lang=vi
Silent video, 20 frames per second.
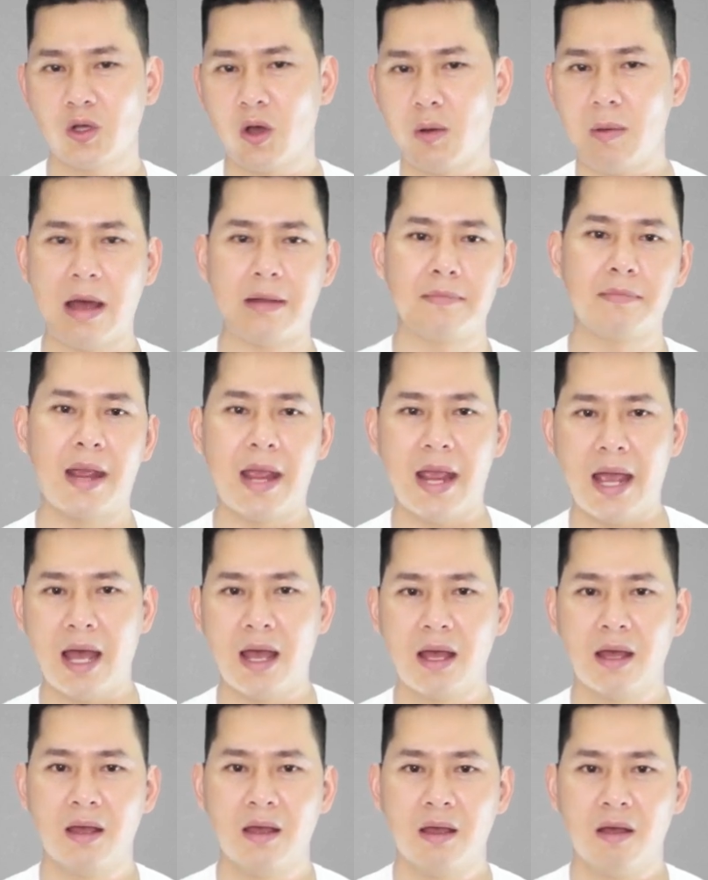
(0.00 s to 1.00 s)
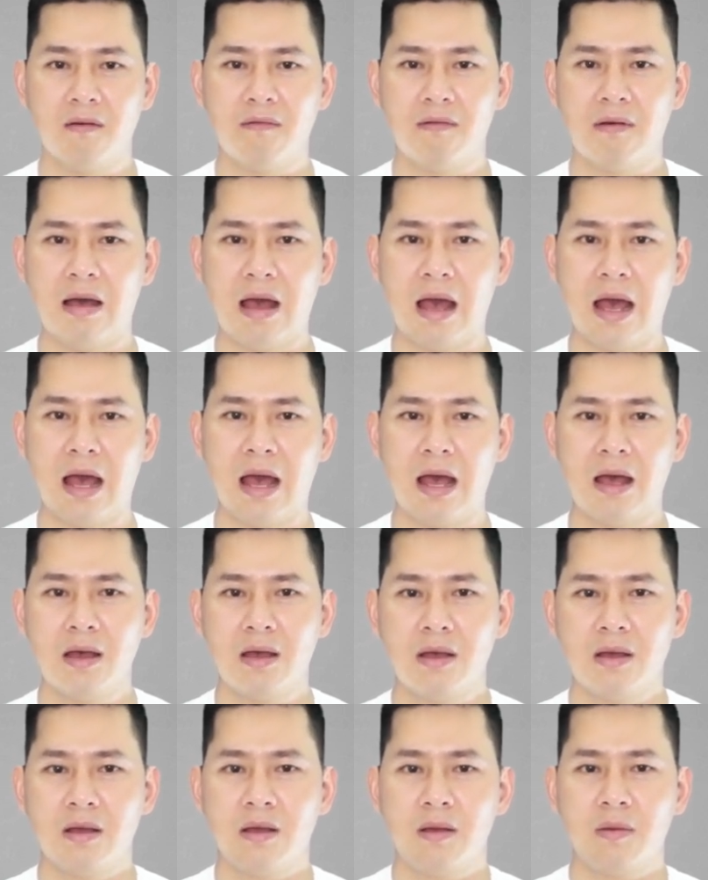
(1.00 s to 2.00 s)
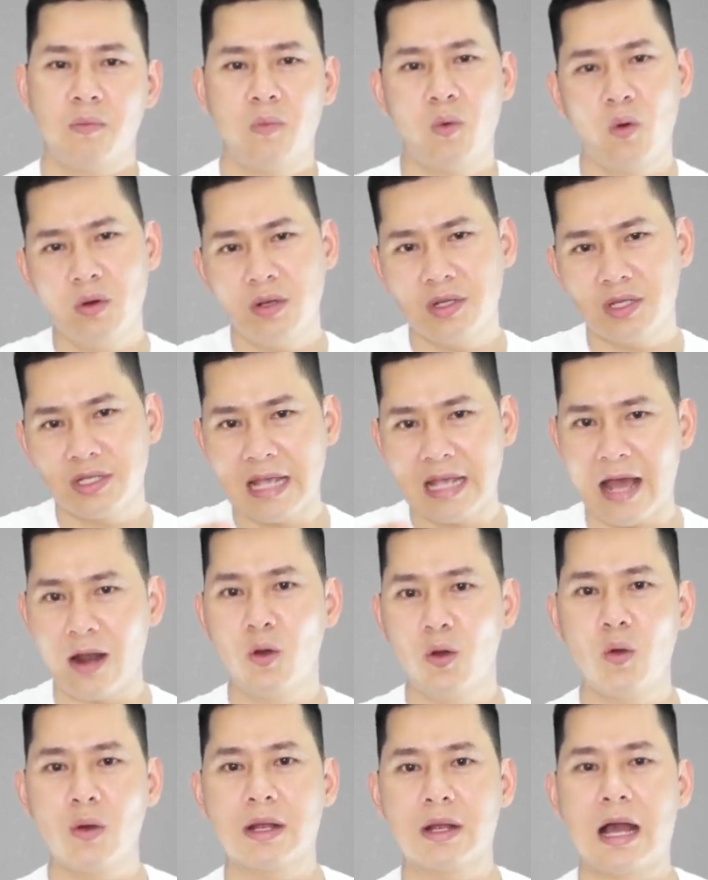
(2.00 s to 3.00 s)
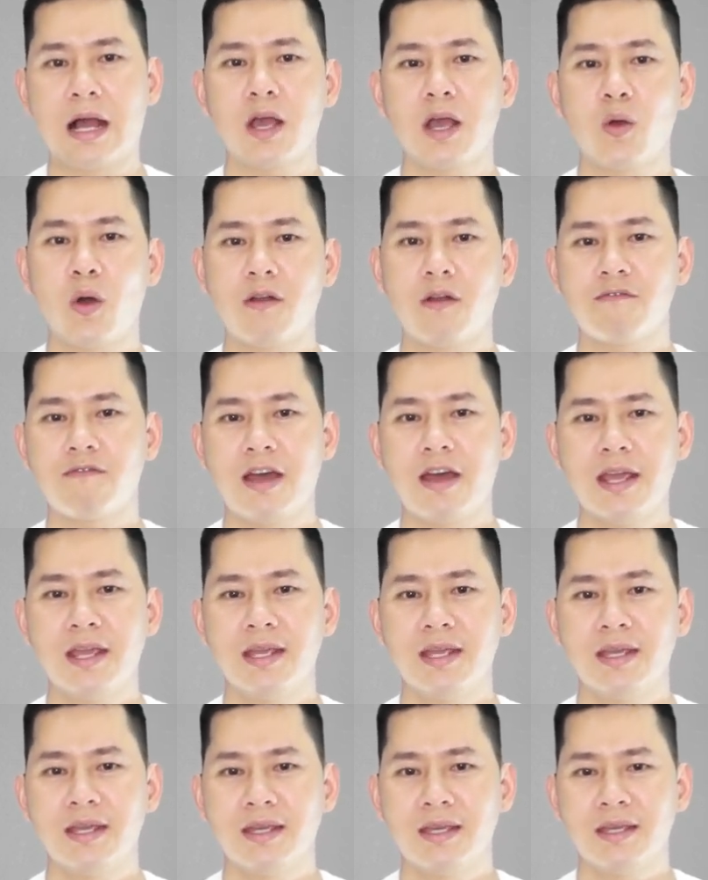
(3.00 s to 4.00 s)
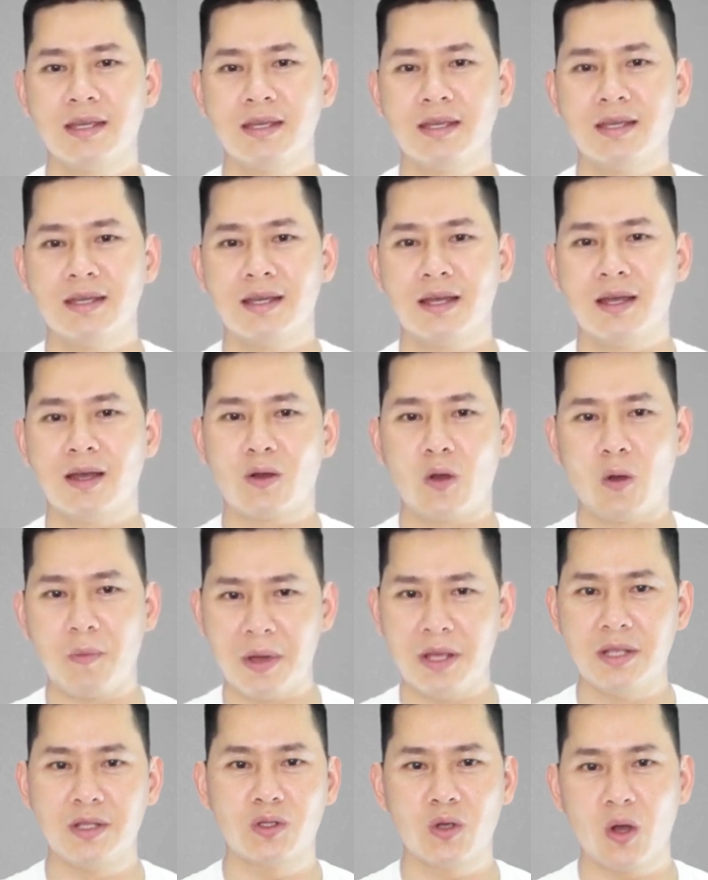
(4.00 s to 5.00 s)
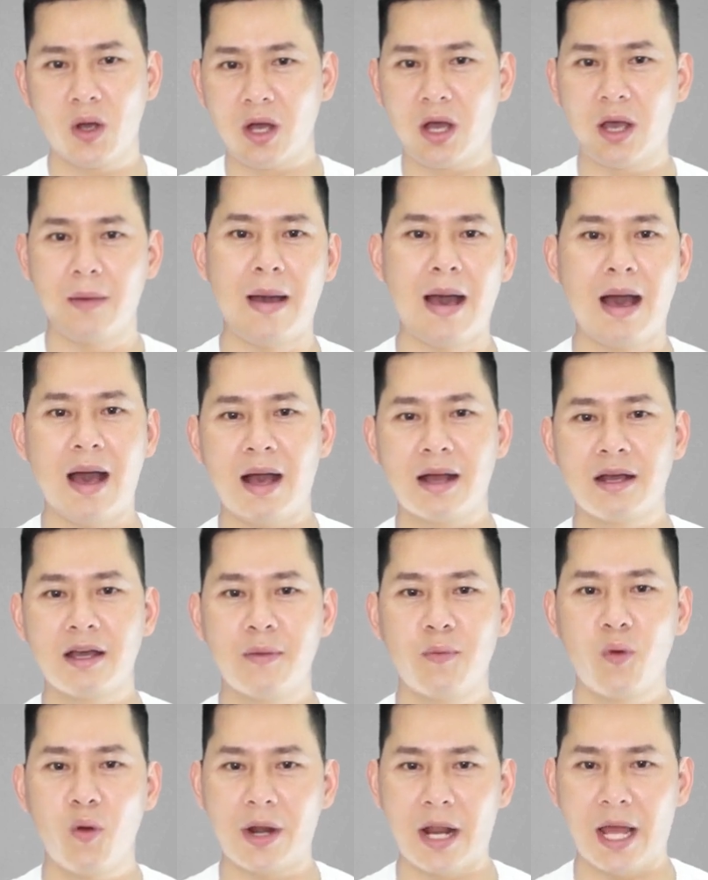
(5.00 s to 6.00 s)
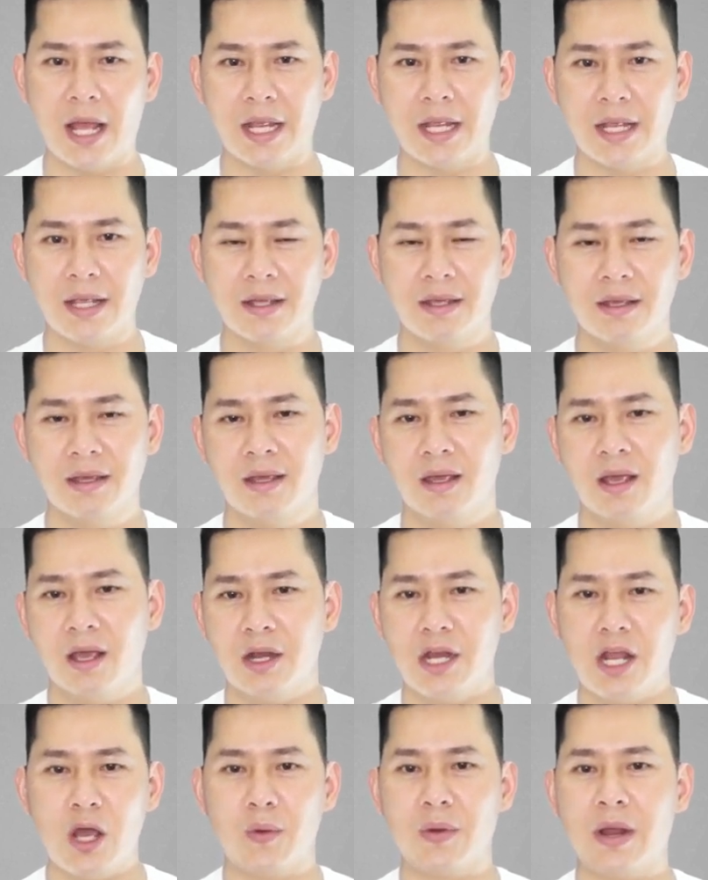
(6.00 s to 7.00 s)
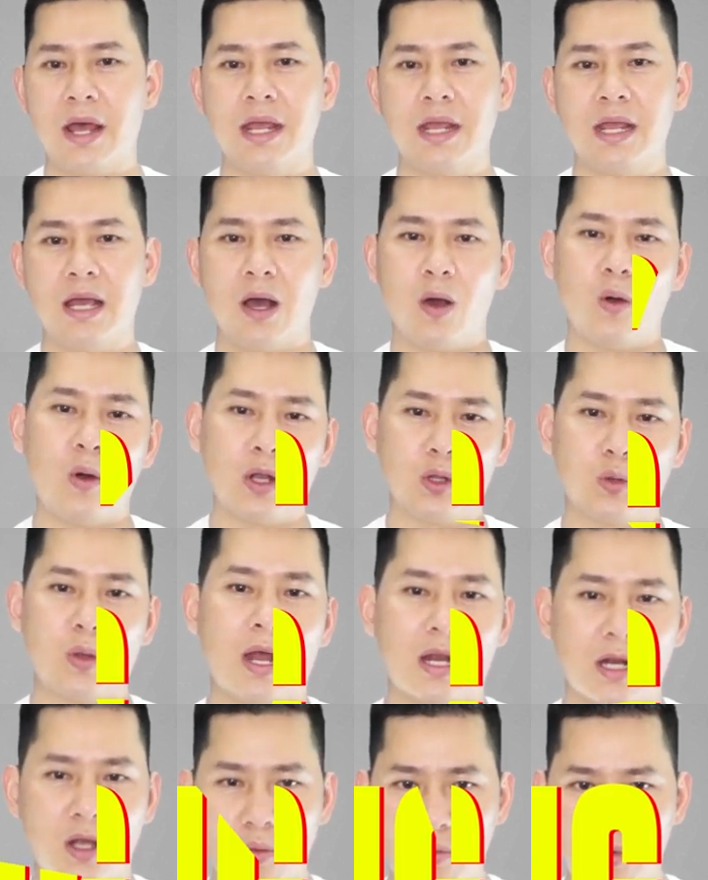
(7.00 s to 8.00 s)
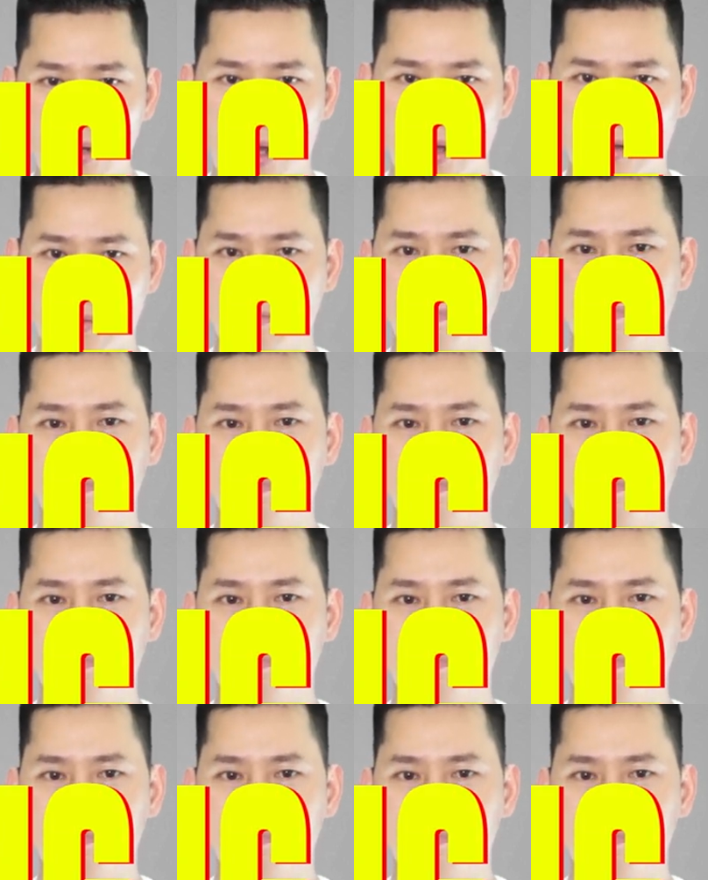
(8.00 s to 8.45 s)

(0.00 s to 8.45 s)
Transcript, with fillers: cho bạn bè, và muốn sang luôn cả cái khoản vay uh, của mình cho người bạn à, người mua này. Điều này uh, hoàn toàn không được.